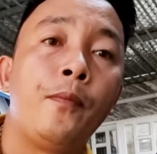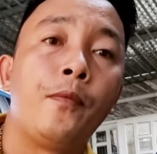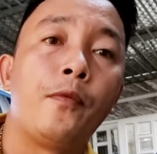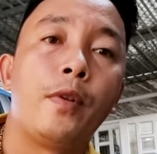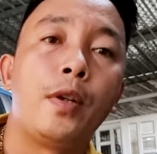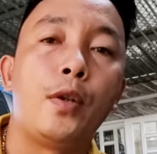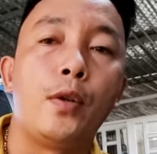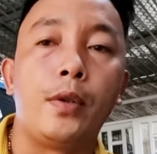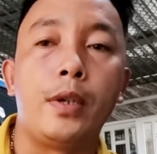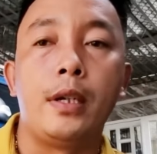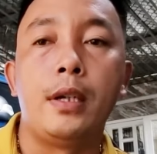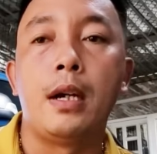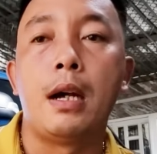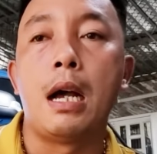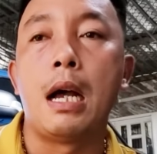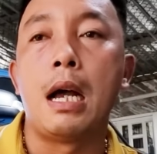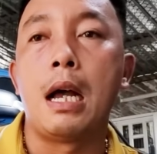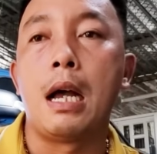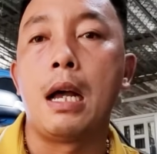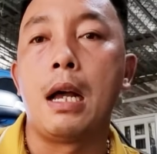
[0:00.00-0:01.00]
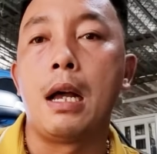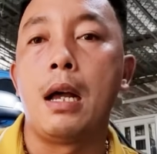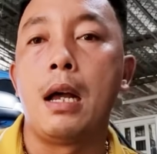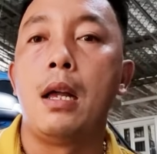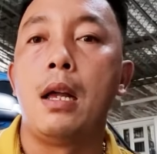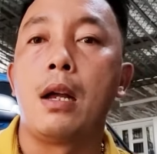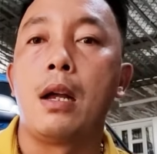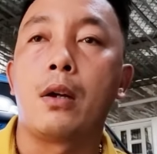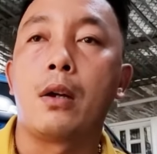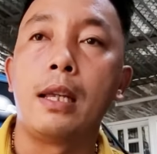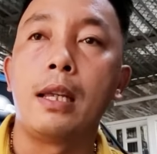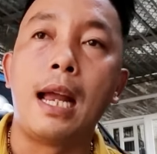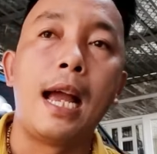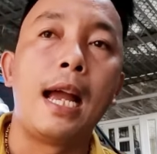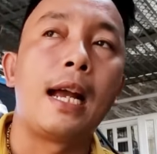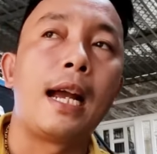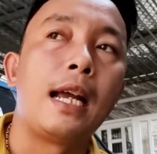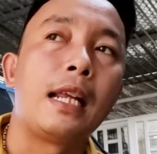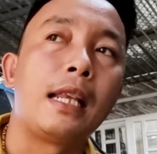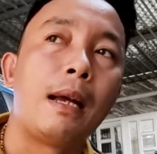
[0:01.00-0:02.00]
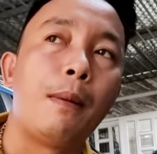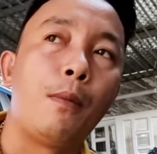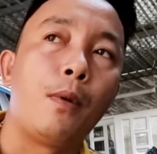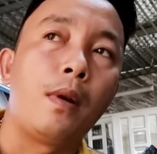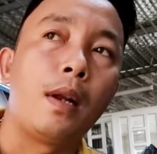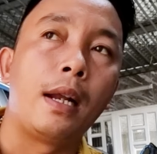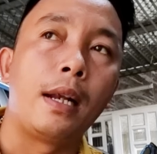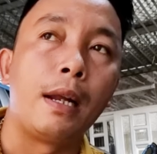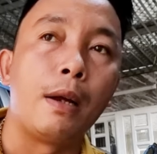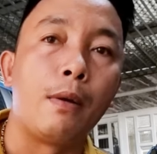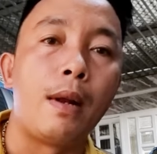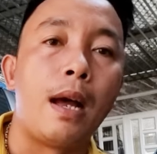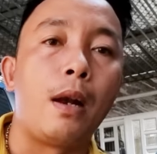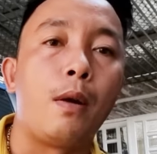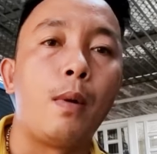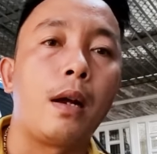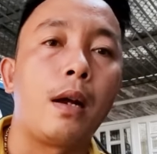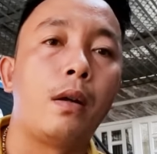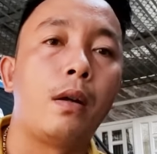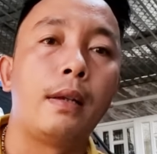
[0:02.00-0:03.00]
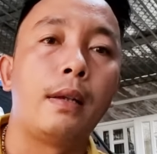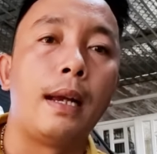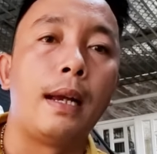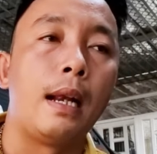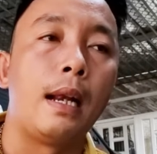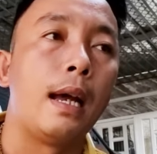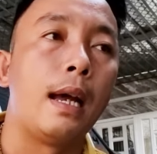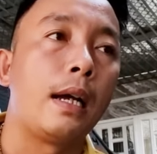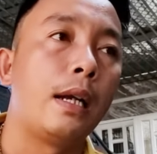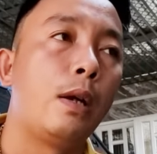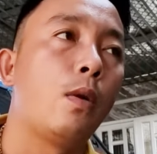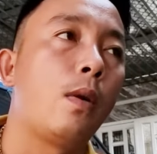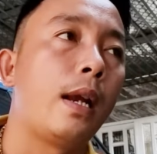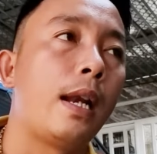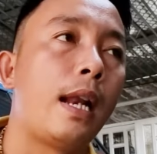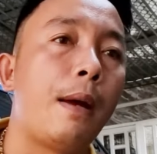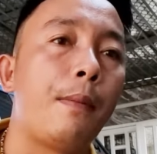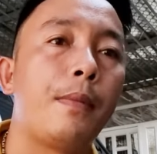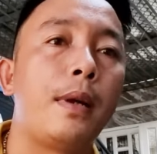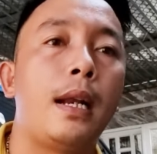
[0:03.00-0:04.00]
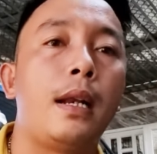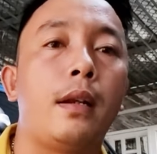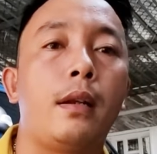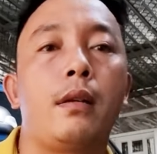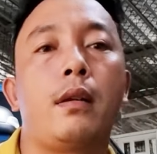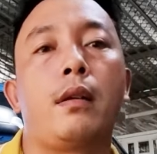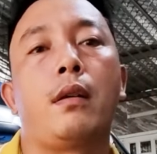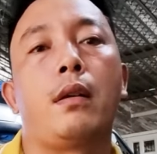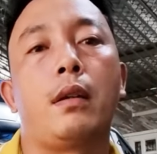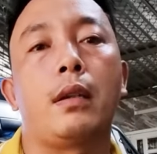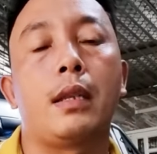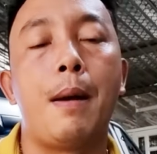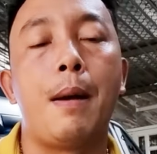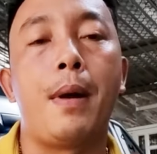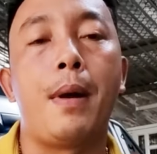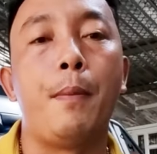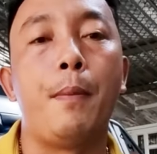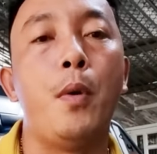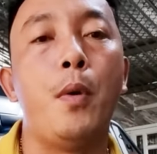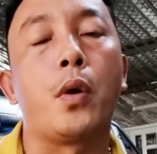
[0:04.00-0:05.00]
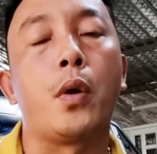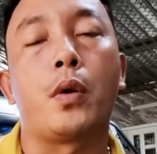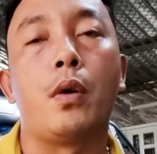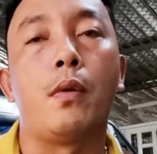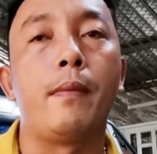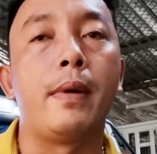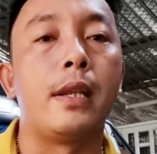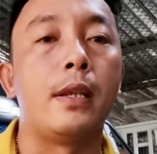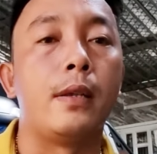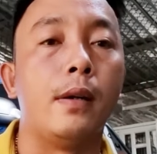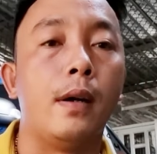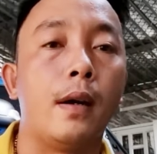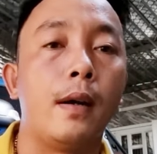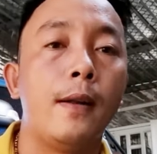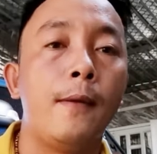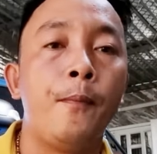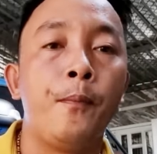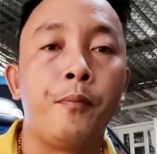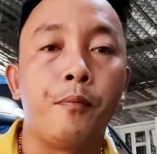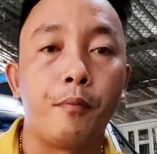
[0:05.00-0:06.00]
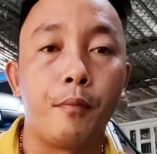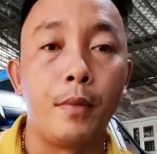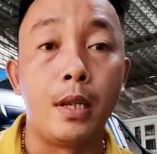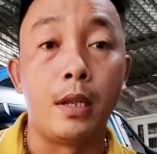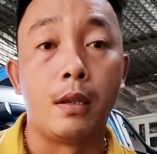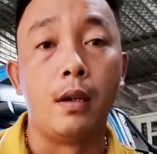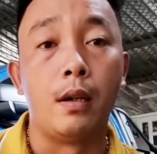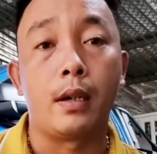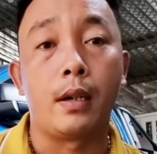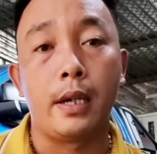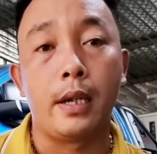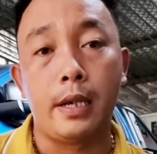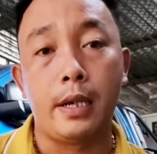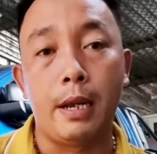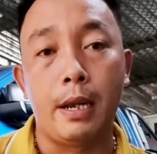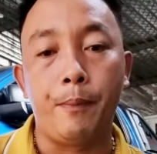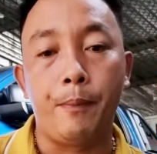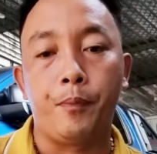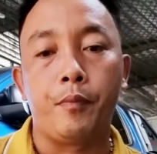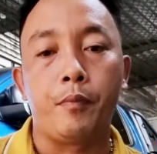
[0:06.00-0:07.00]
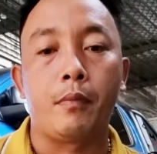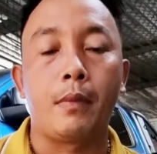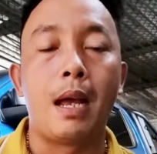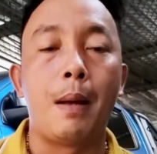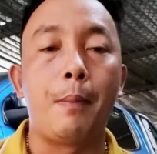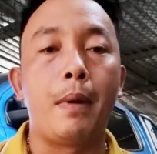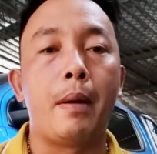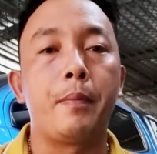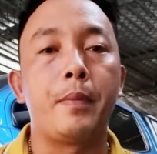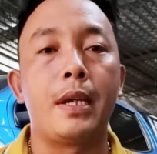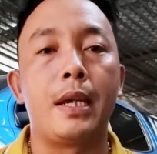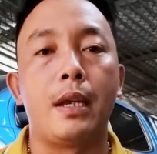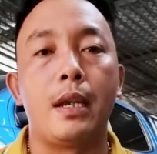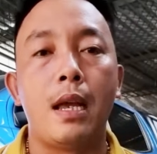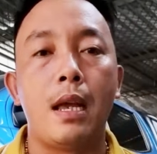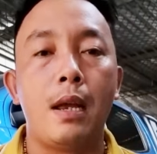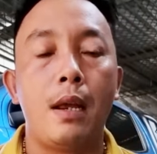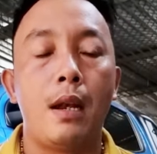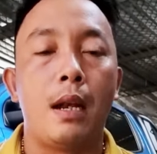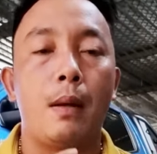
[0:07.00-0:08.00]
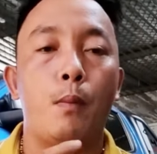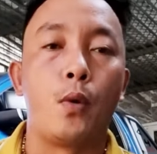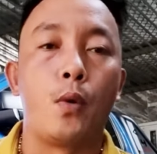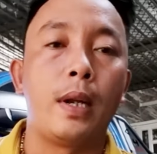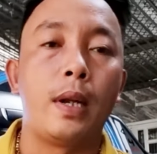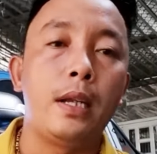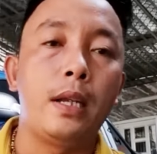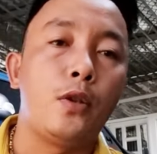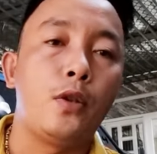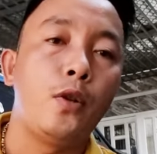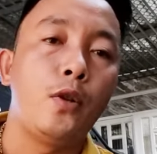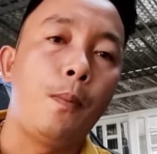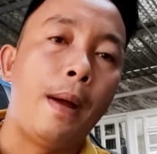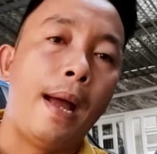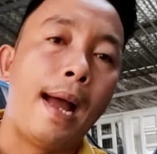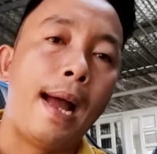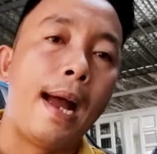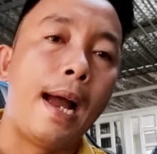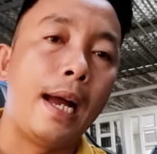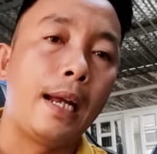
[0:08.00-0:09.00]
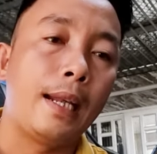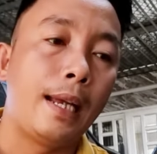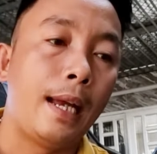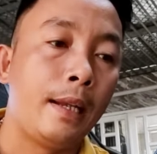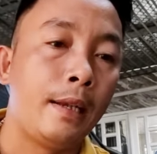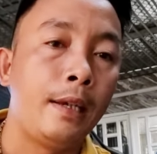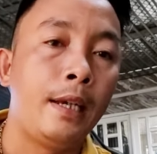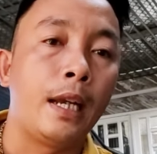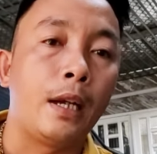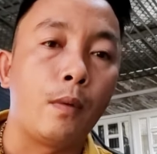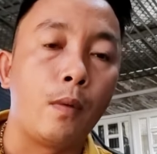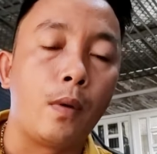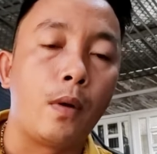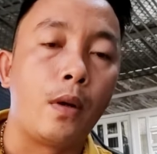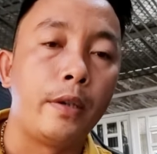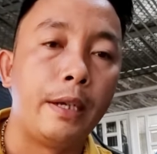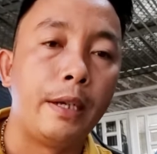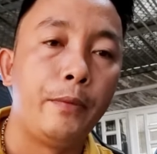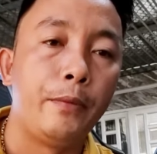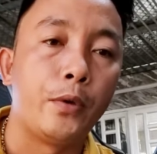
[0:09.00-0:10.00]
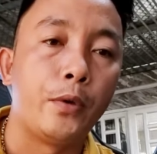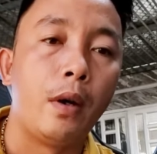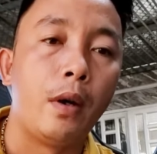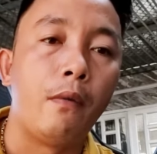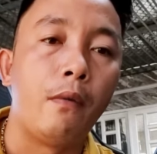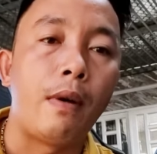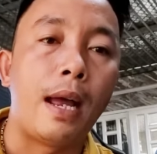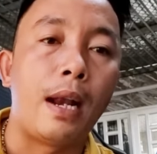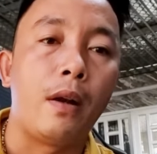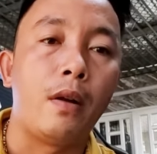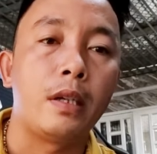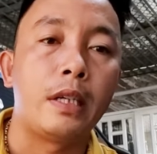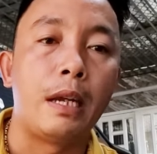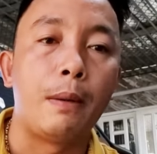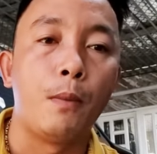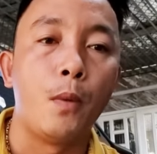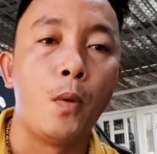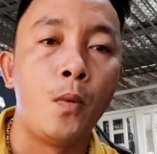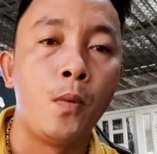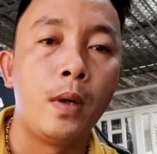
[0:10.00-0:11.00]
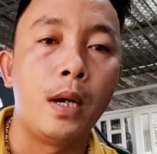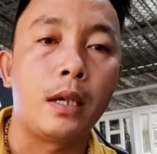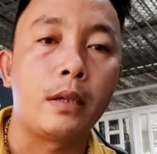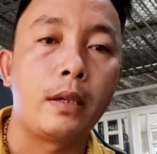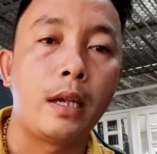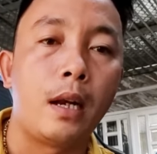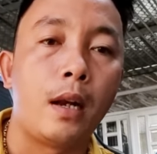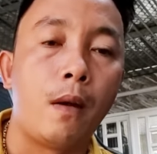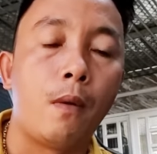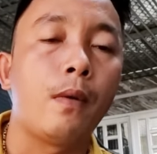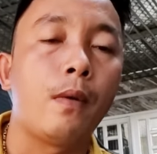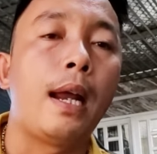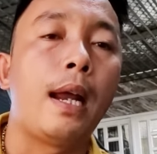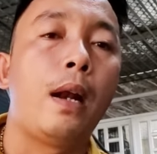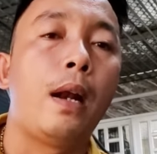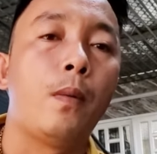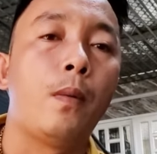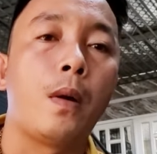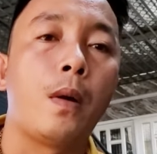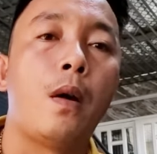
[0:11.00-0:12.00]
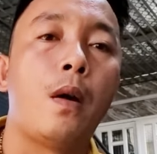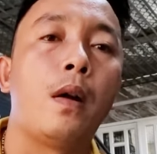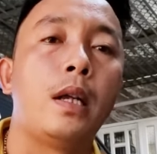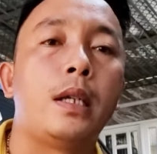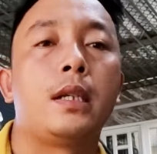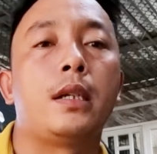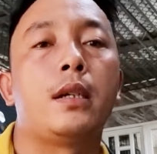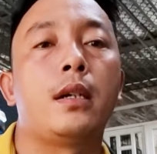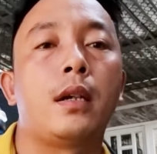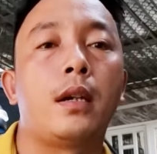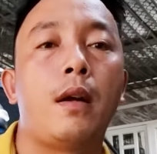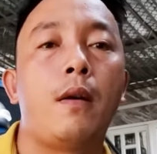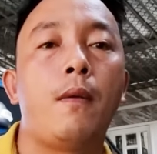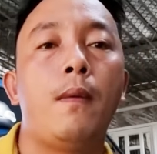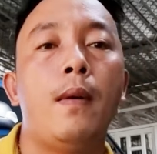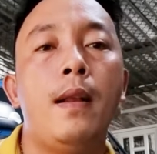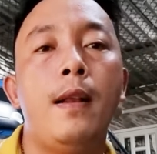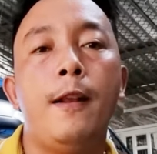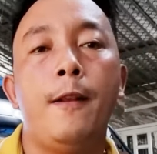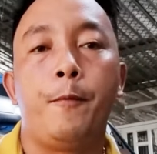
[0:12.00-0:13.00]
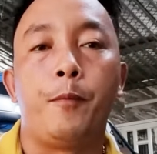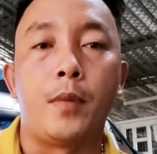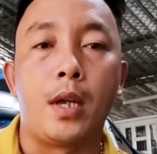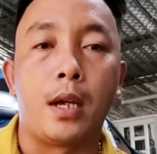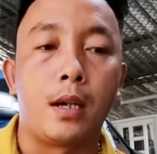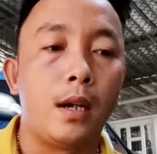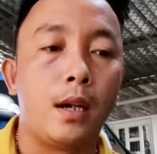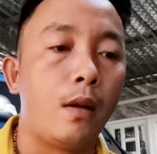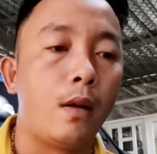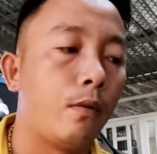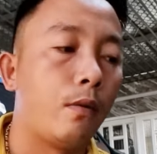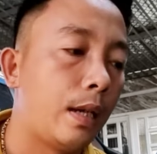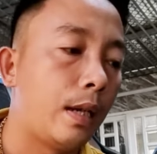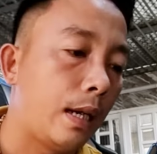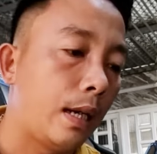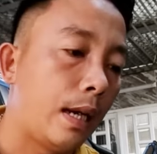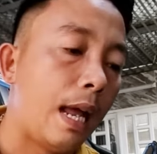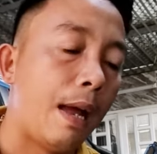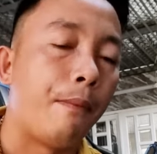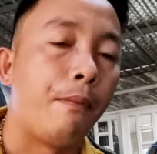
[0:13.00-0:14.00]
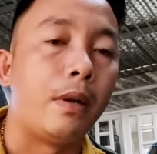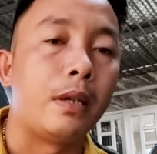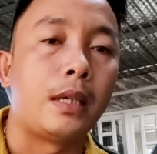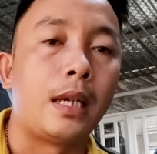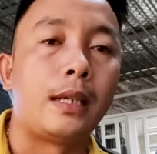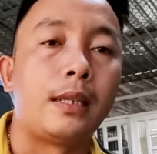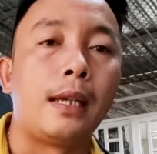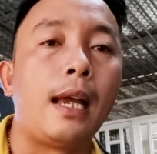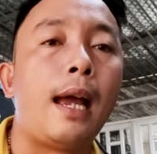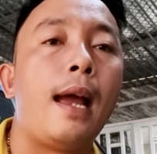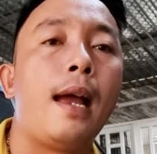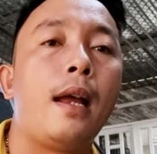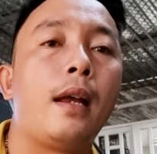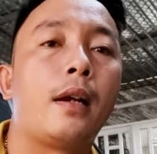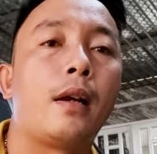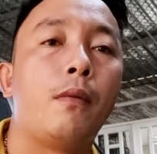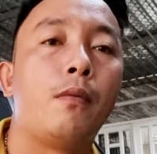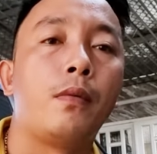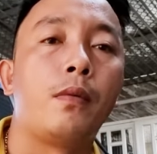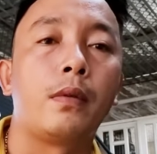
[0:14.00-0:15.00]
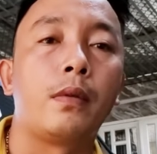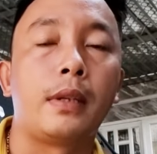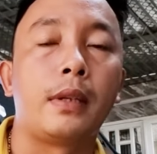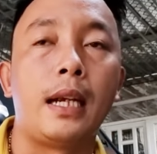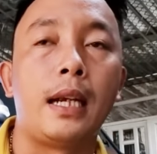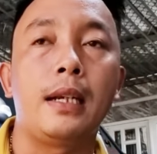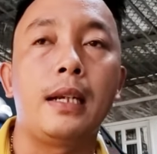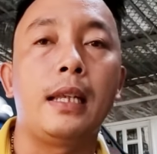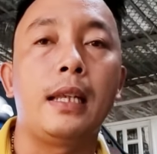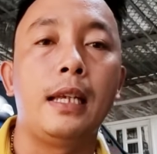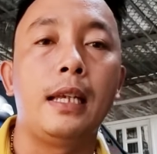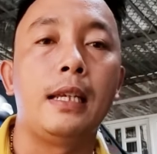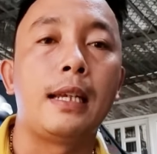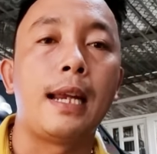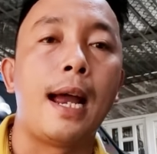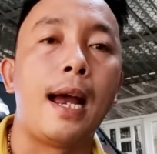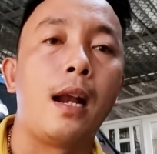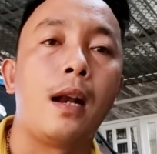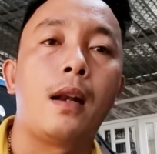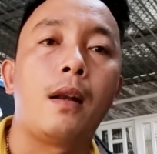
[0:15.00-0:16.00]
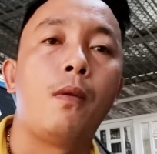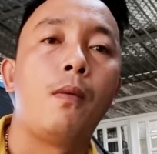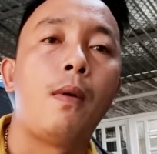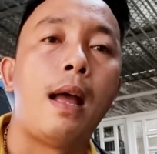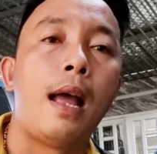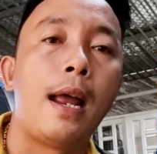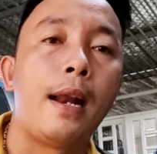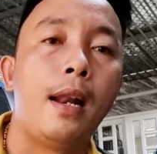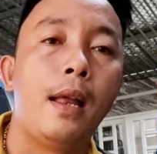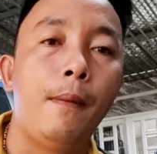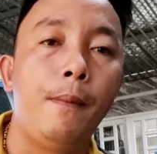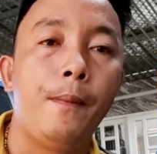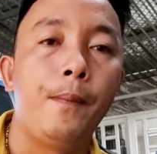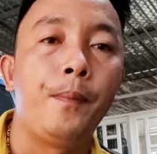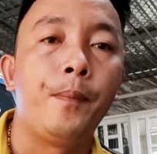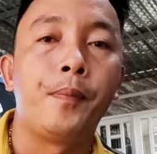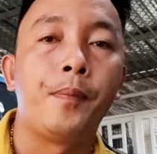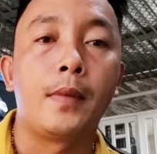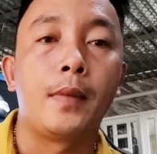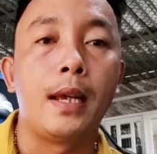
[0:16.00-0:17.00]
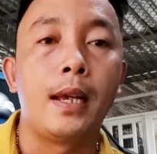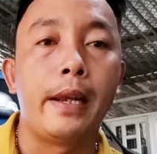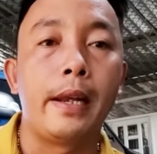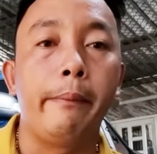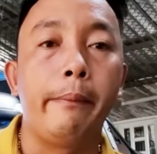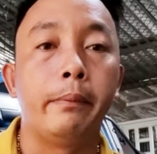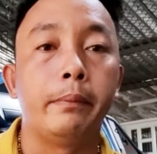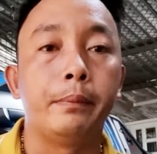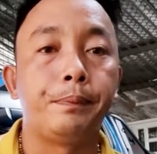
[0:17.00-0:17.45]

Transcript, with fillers: ví dụ như là có thể hai ngày tắm một lần đều đặn hoặc có thể là cái lúc anh em rảnh tắm ngày một cũng bình thường bình thường nha anh em đắm làm gì mục đích giúp hà thân nhiệt của con chim xuống và nó sẽ bung được chân lông ra lúc đó nó sẽ rất lông là rất lông rất đẹp và sạch sẽ không tránh cái tình trạng lông hai lớp nha anh em